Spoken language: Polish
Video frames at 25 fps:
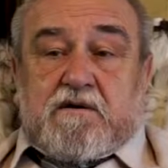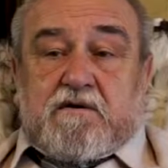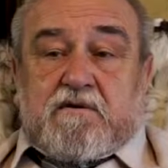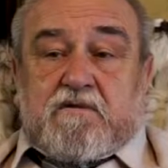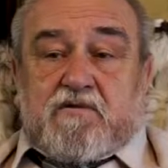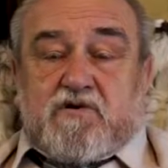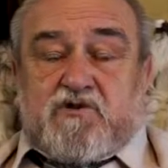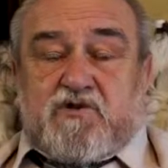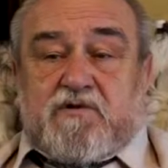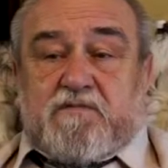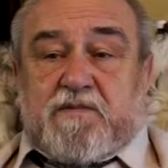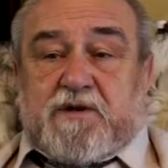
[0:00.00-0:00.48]

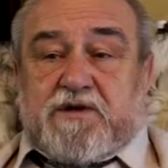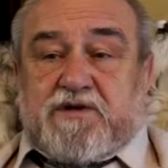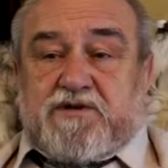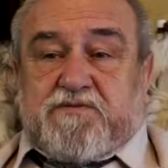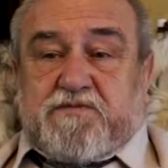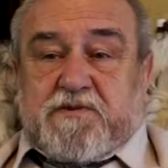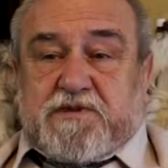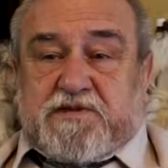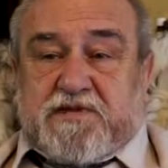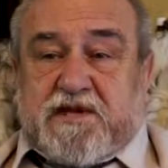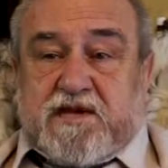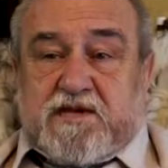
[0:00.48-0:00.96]

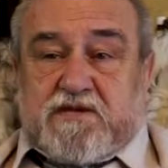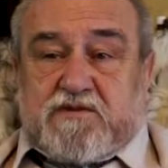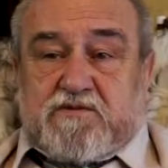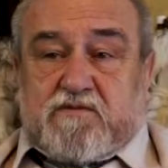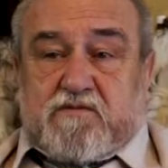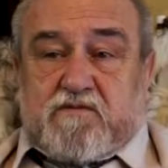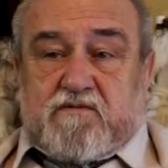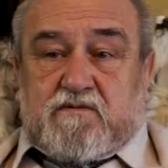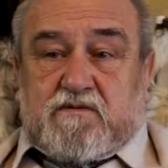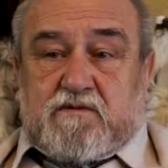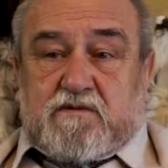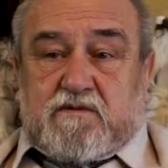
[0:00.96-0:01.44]
otrzymaliśmy
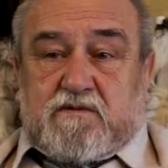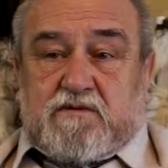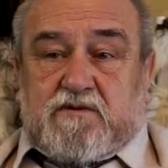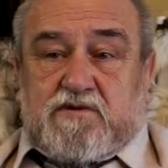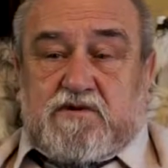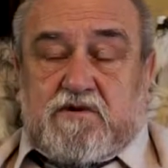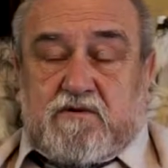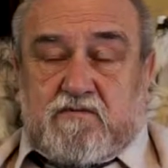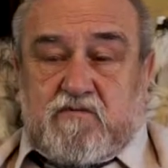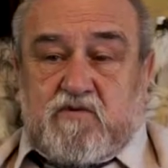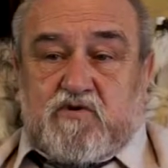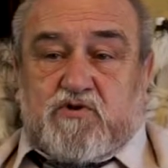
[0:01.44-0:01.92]
Sasów,
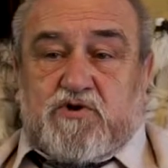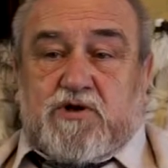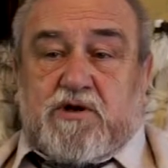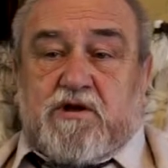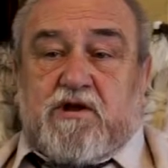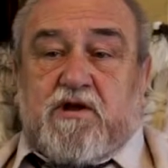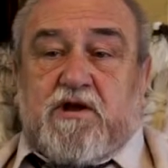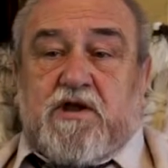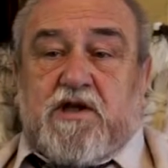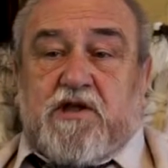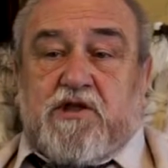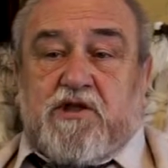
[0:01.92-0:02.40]
znowuż
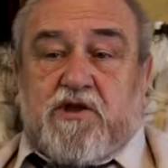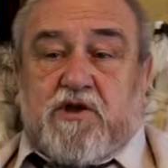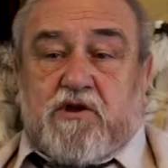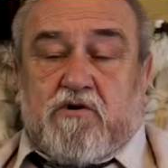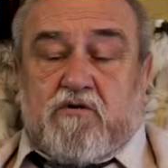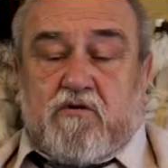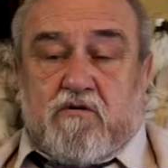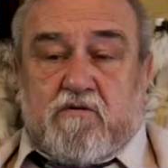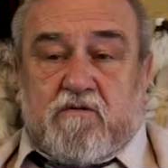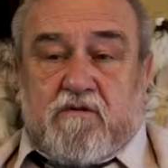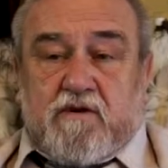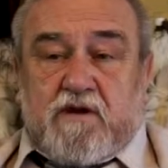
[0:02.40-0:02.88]

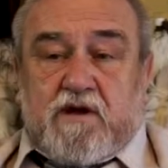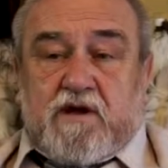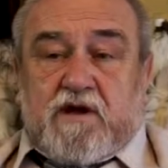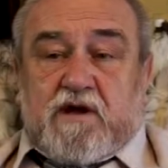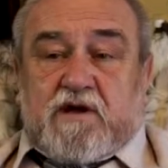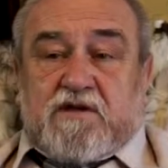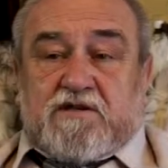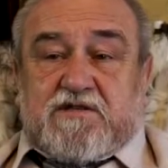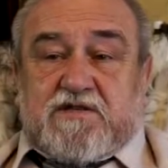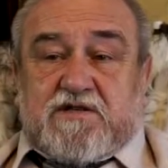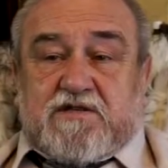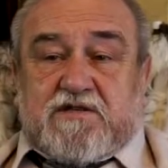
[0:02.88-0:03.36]
lenników
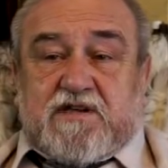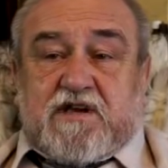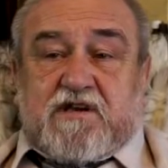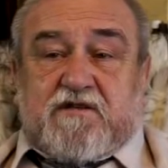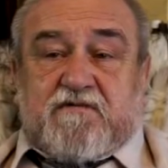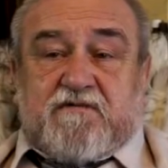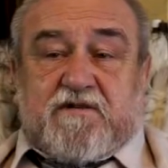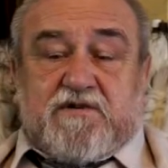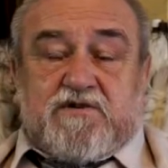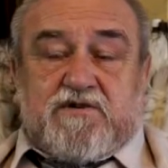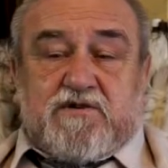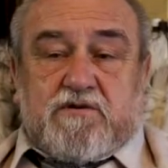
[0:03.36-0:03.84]

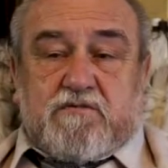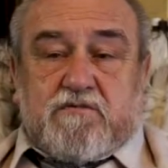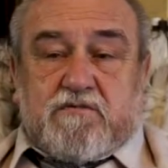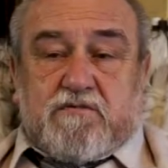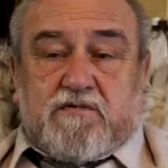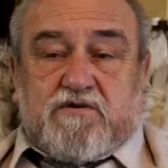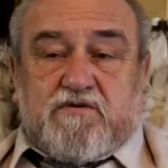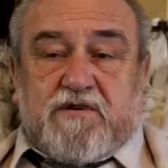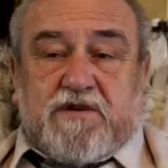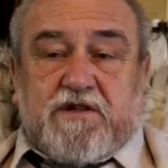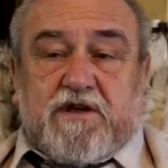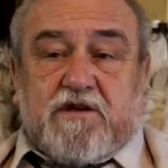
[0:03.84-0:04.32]
Cesarstwa Rzym,
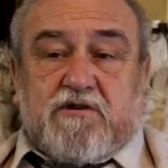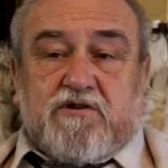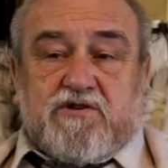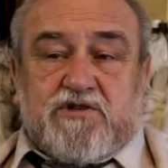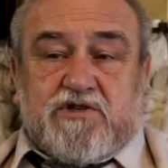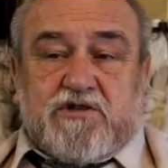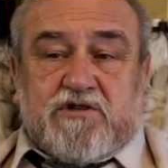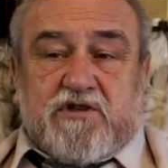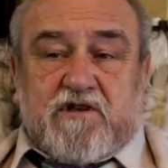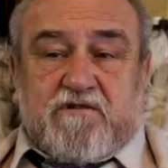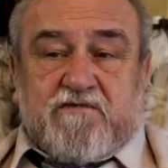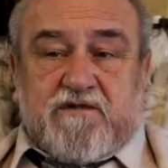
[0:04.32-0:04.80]
świętego
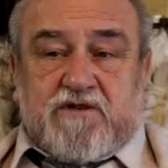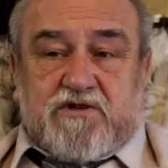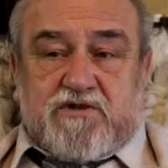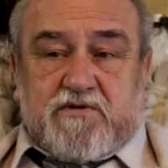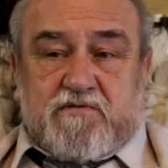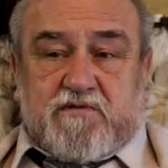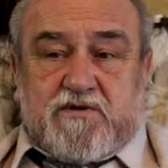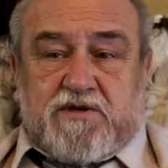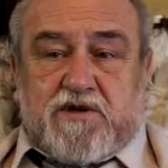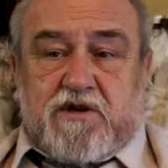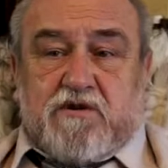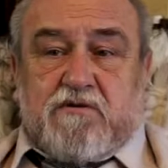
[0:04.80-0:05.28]
Cesarstwa
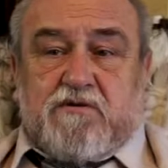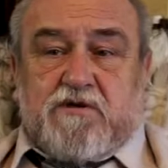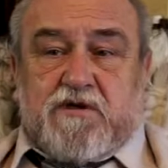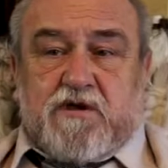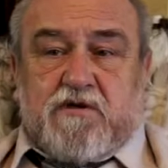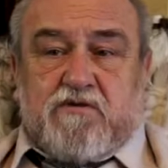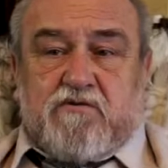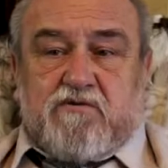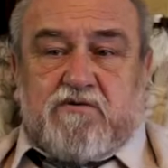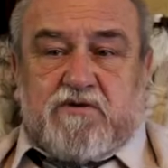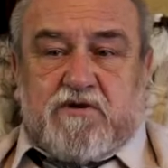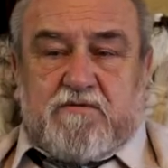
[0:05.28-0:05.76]
Rzymskiego,
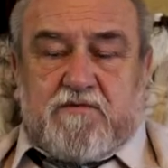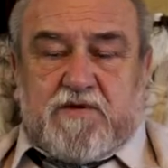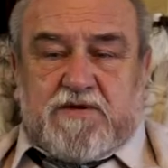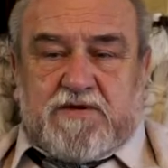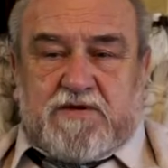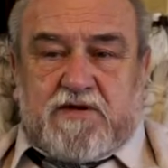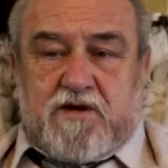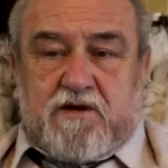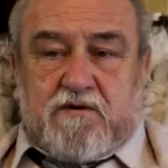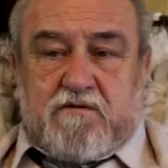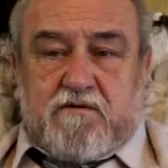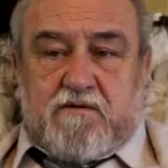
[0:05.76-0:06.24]
narodu
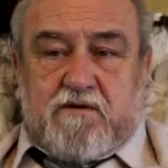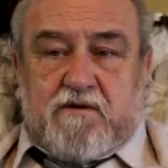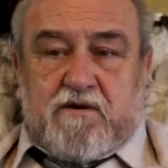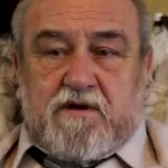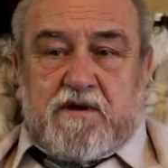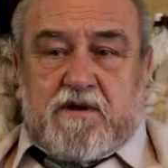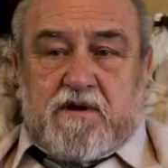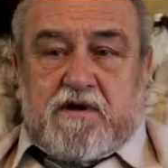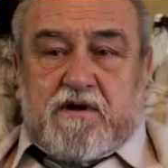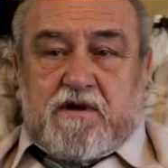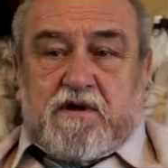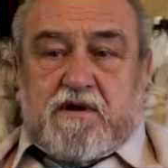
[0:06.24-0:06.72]
niemieckiego.
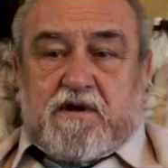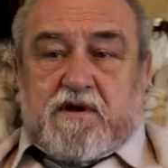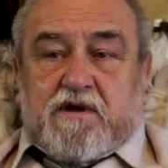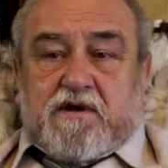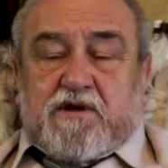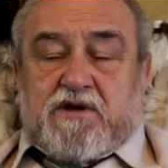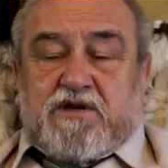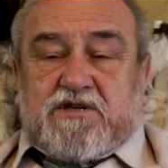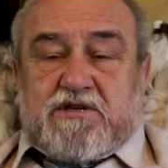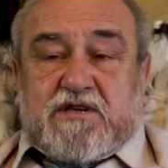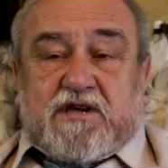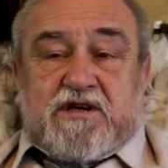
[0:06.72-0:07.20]

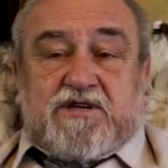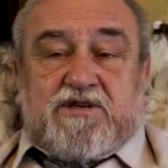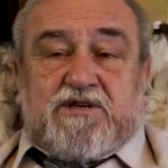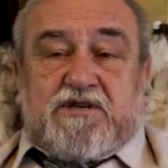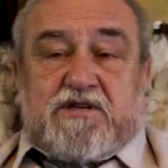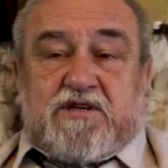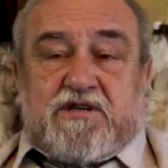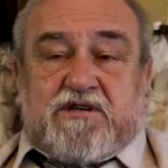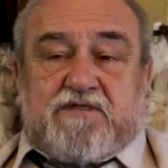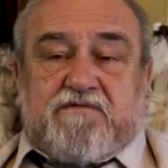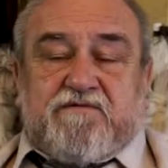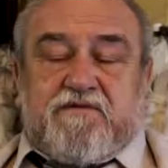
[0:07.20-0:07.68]
I Sasi nas